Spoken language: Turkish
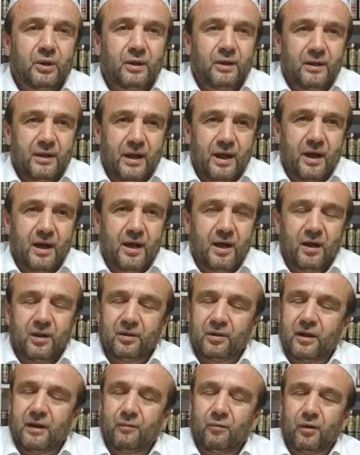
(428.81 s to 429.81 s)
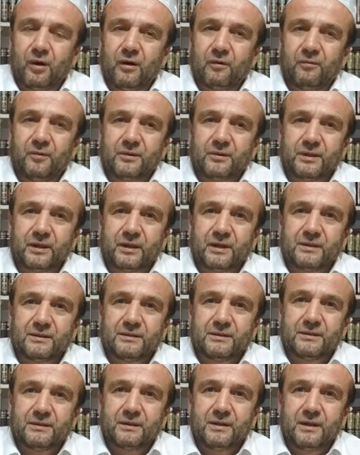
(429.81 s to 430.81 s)
Ya Allah muhafaza
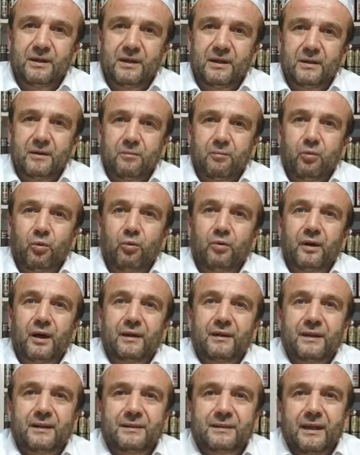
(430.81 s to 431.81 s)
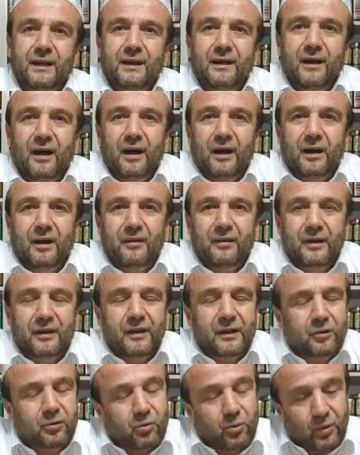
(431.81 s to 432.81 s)
eylesin. Bunlar da senin hakkında
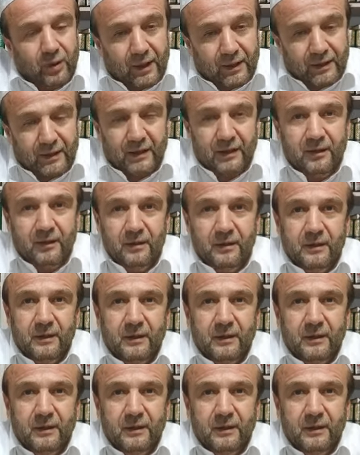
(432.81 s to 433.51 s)
da söylendi.